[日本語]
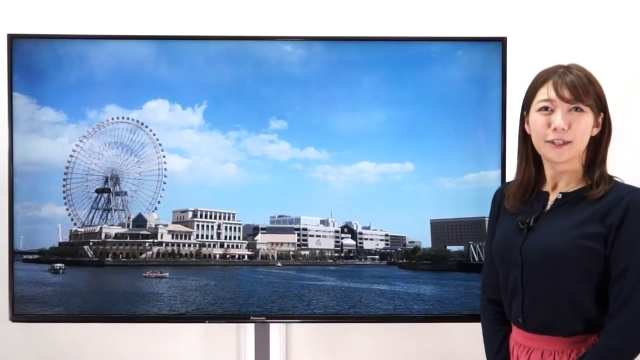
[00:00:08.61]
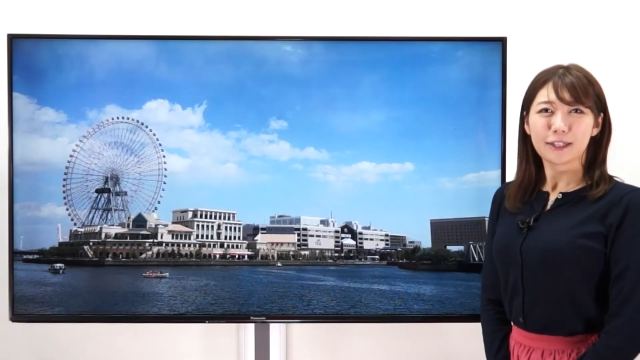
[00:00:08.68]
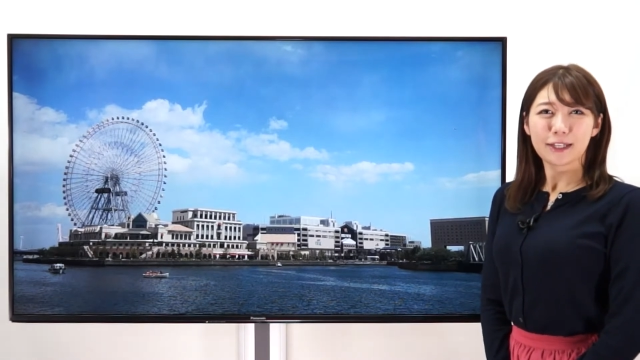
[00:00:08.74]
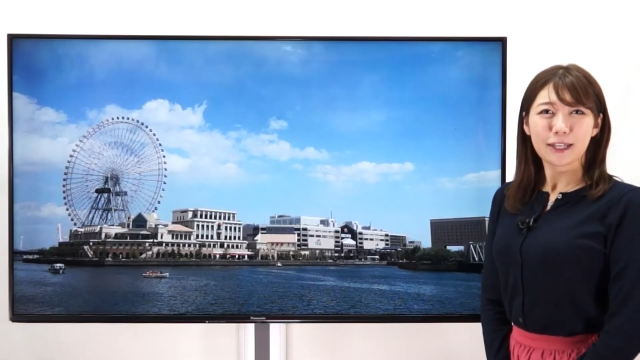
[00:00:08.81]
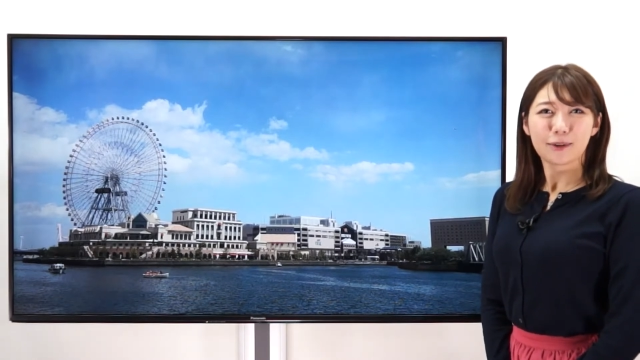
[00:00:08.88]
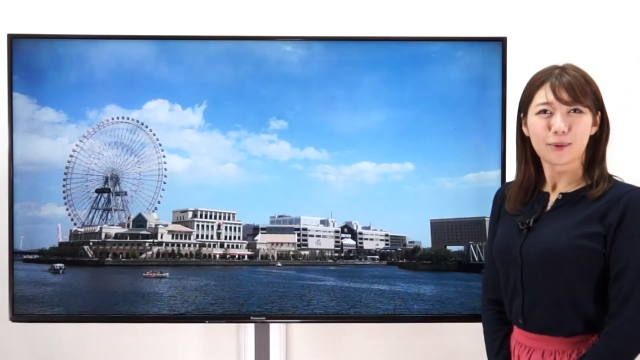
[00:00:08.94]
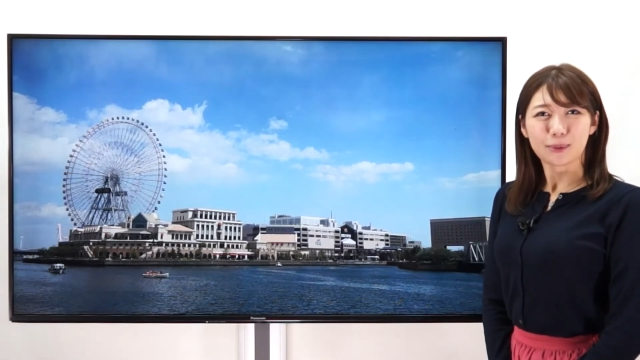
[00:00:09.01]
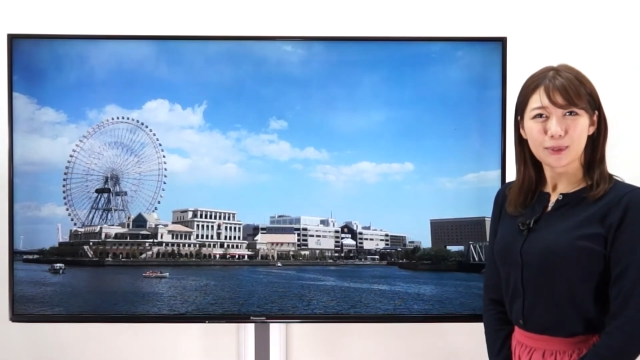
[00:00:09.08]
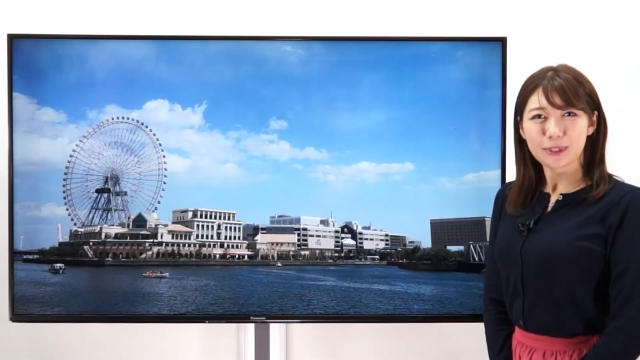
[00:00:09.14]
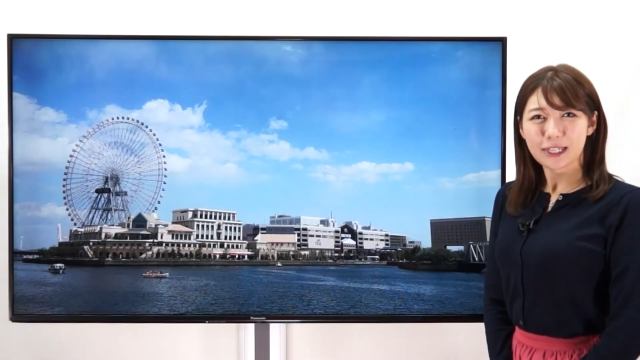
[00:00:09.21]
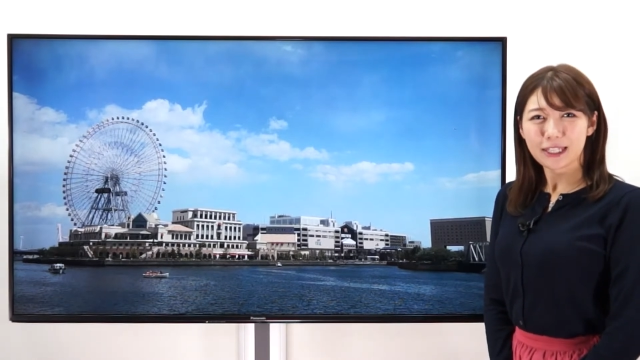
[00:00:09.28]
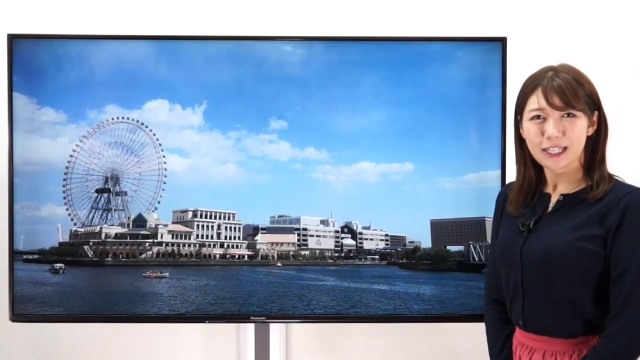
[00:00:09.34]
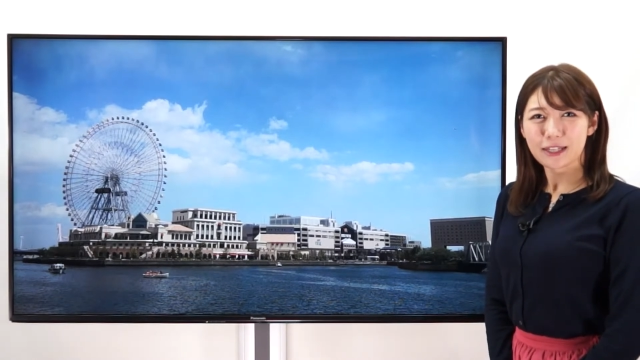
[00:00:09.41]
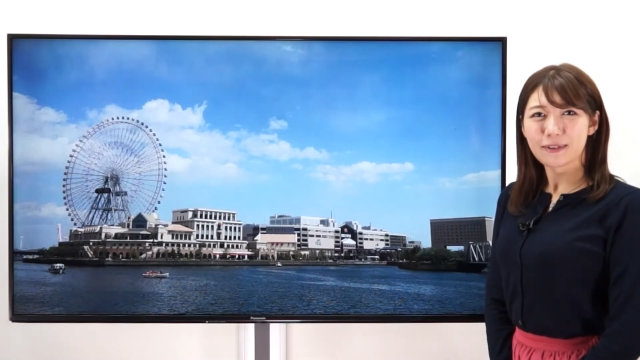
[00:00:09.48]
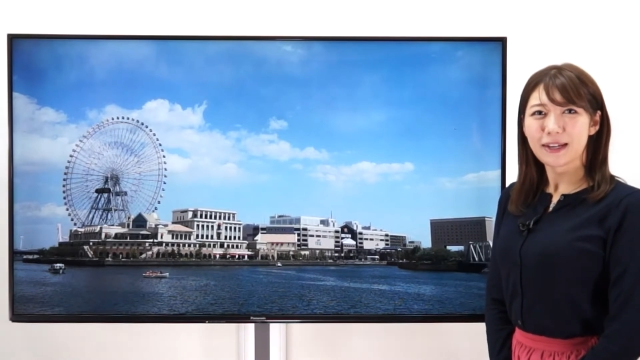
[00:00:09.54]
ただこの
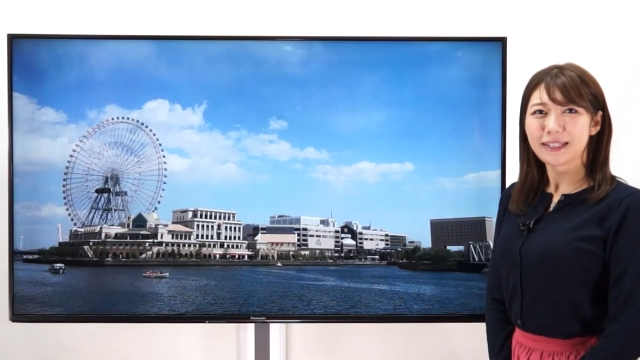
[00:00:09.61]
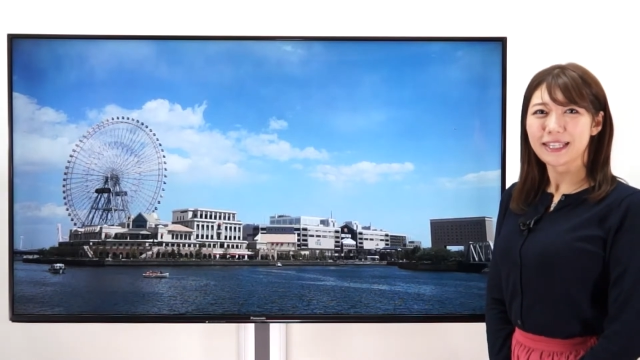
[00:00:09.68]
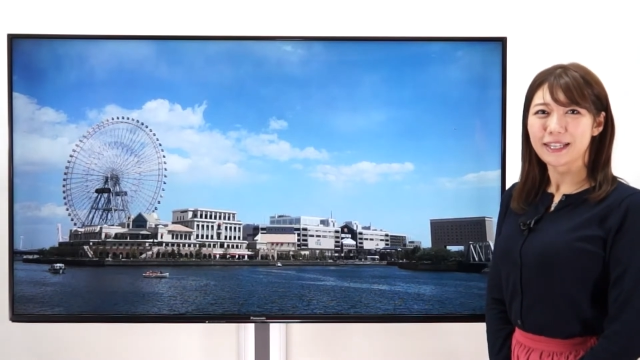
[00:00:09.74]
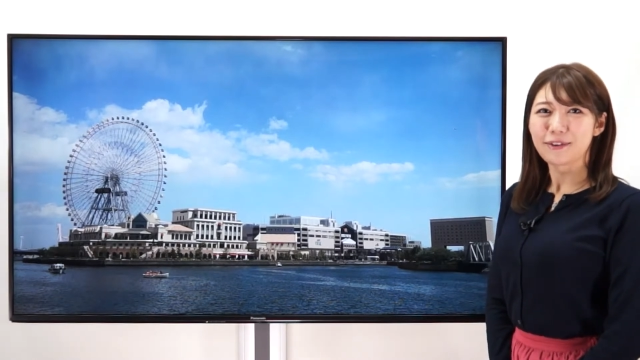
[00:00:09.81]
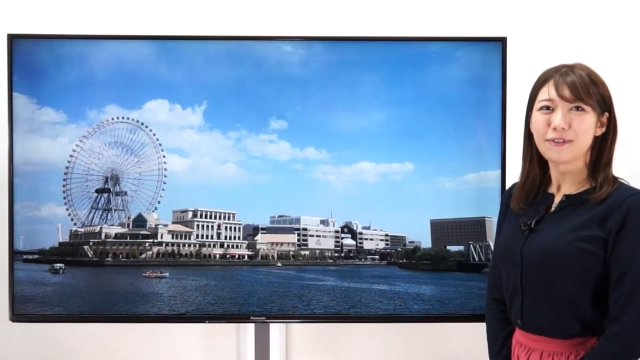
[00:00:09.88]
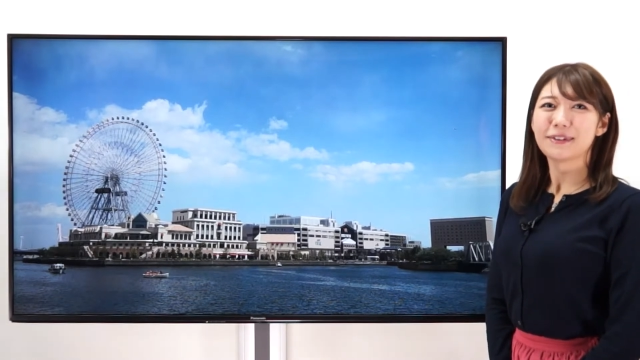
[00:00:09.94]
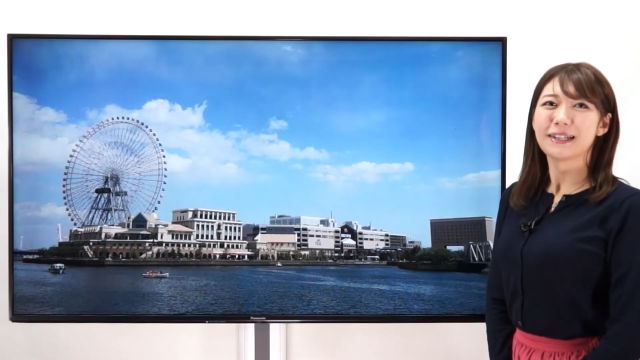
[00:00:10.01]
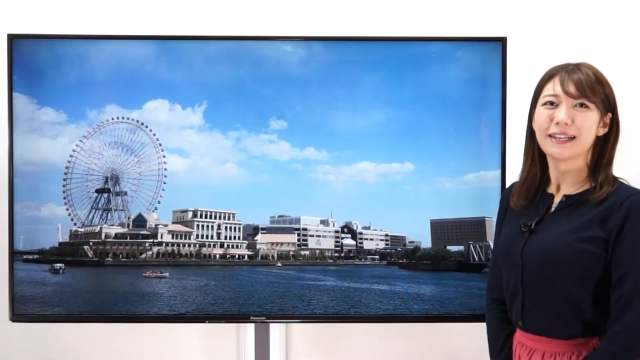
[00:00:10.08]
先は気温